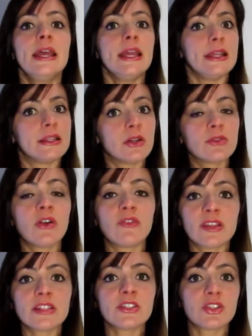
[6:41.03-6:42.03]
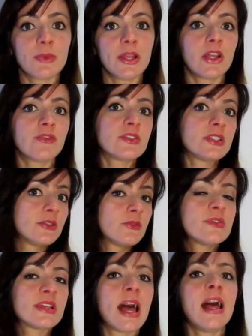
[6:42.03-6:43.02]
então talvez seja melhor você não
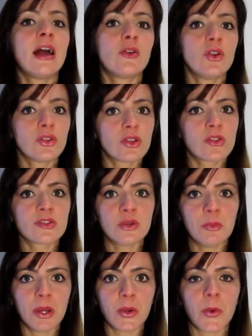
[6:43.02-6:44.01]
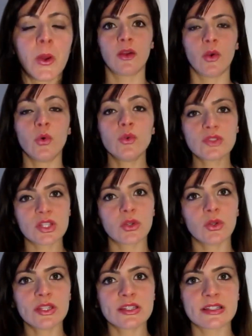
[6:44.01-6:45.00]
usar a corretora do seu banco. Use
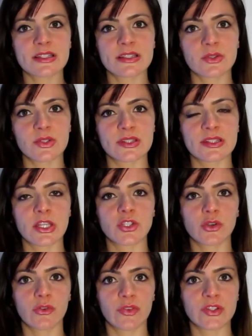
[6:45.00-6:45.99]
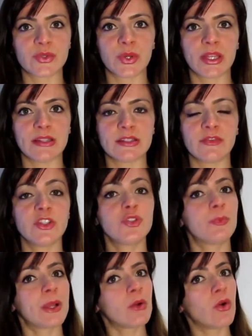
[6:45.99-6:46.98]
todas essas coisas que a gente conversou aqui nesse vídeo
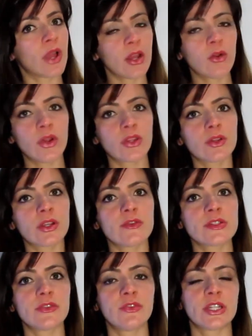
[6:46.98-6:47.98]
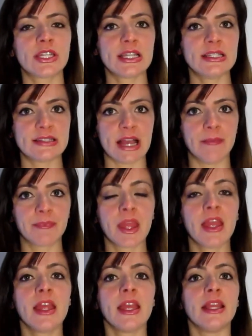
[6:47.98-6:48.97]
para qualquer corretora que você for analisar.
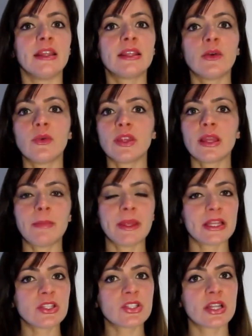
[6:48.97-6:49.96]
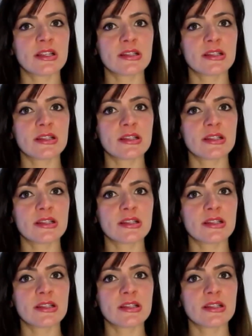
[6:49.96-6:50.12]
Então, independente dela